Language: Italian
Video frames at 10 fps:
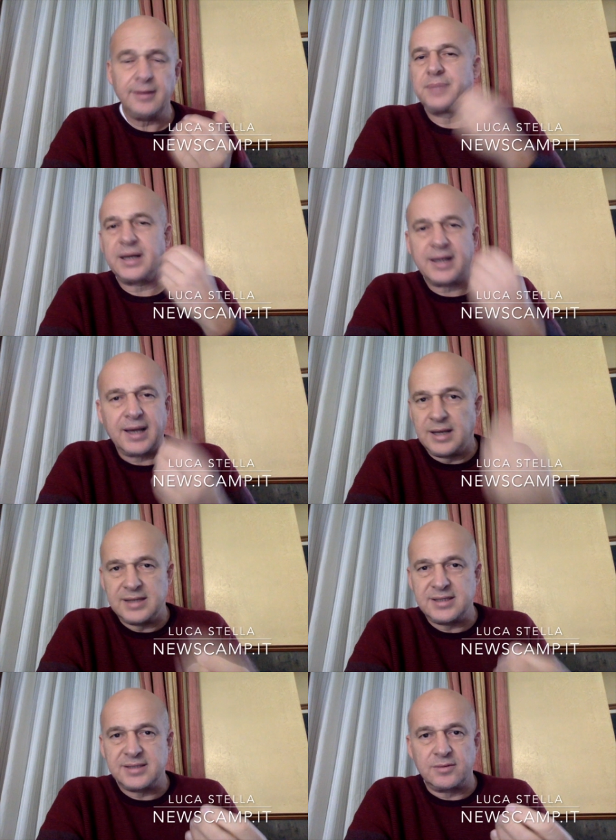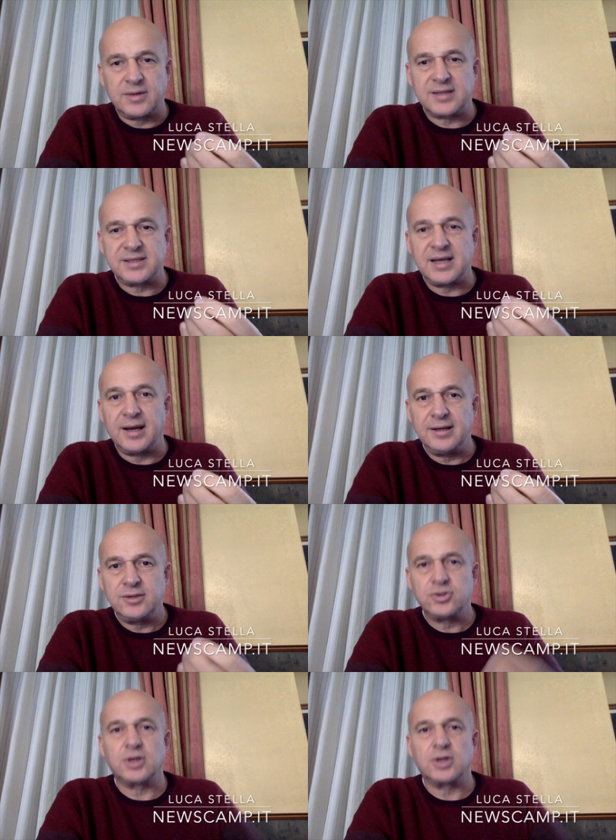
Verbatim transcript: perché esiste una SIAE, cioè